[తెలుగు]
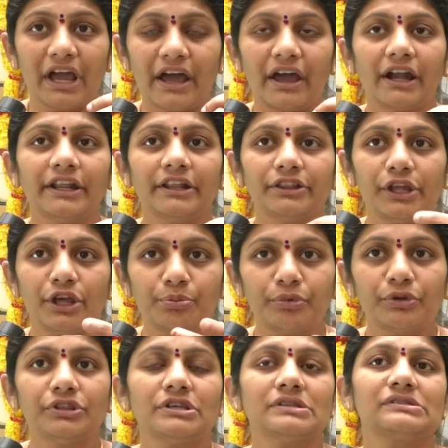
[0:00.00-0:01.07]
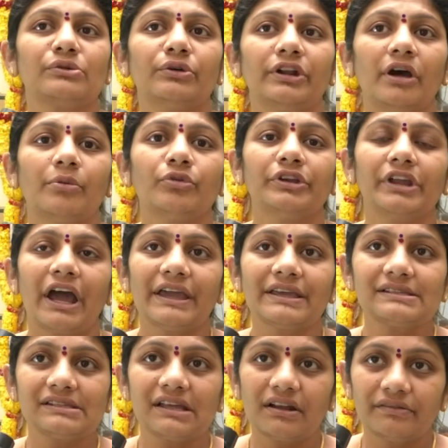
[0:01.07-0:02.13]
న్యా అంటే తీర్పును తీసుకుంటాము
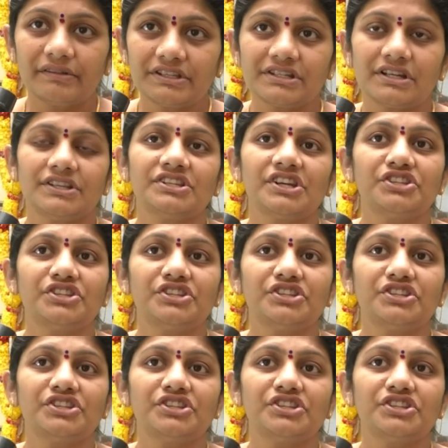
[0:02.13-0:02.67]
న్యాయస్థానం ఇచ్చిన